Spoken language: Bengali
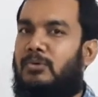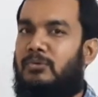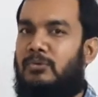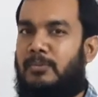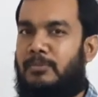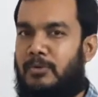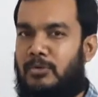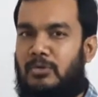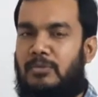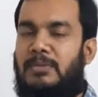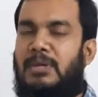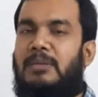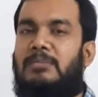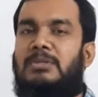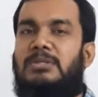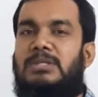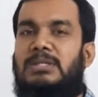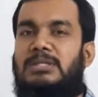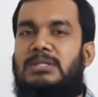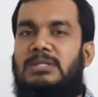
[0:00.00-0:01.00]
তো প্রথমে
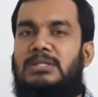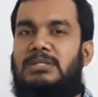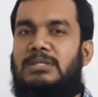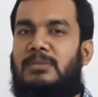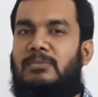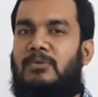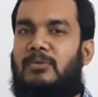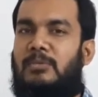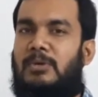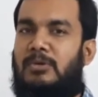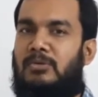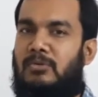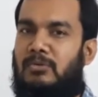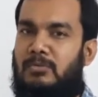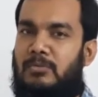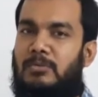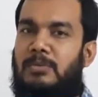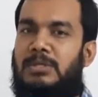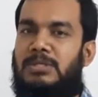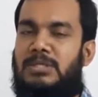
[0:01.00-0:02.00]
আমি যে জিনিসটা প্রমাণ
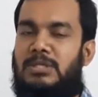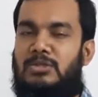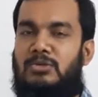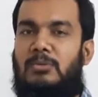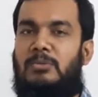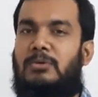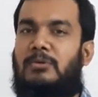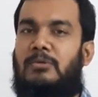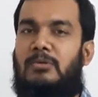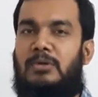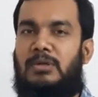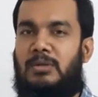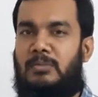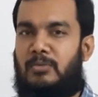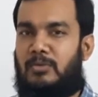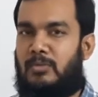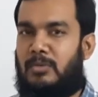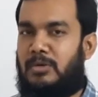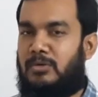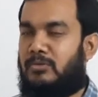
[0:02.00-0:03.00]
করব বা যে সমীকরণটা
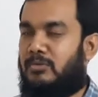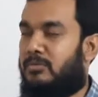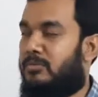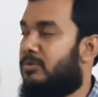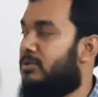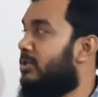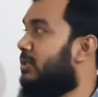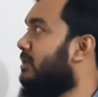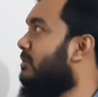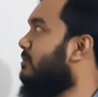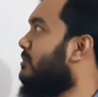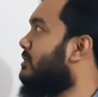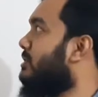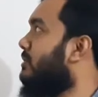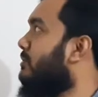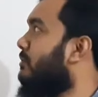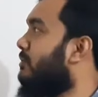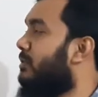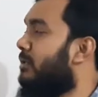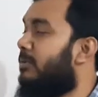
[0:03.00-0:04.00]
প্রমাণ করব সেটা হচ্ছে
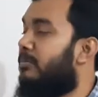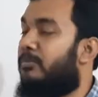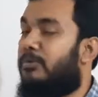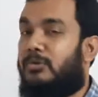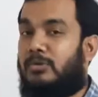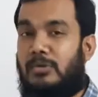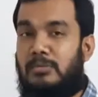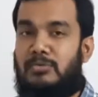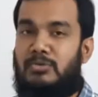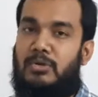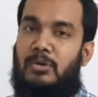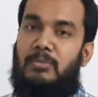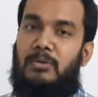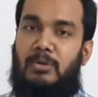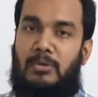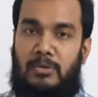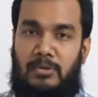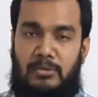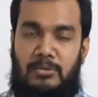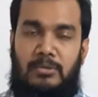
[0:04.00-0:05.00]
গতির প্রথম
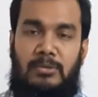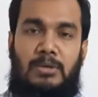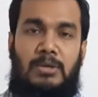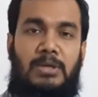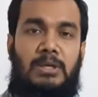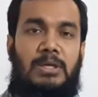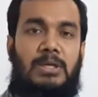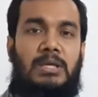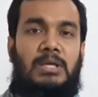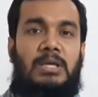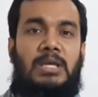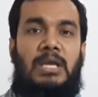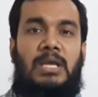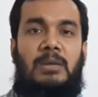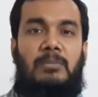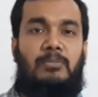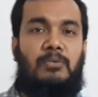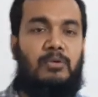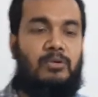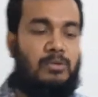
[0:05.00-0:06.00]
সমীকরণ
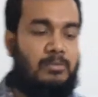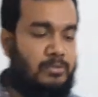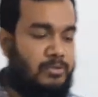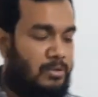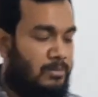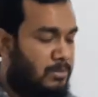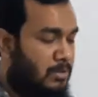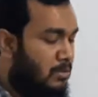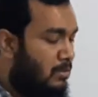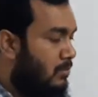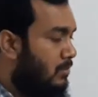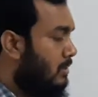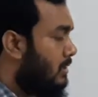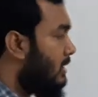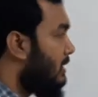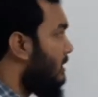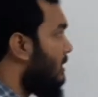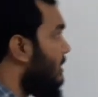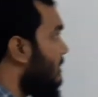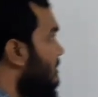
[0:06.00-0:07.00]
এই প্রথম
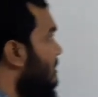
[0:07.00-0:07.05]
সমীকরণটা কি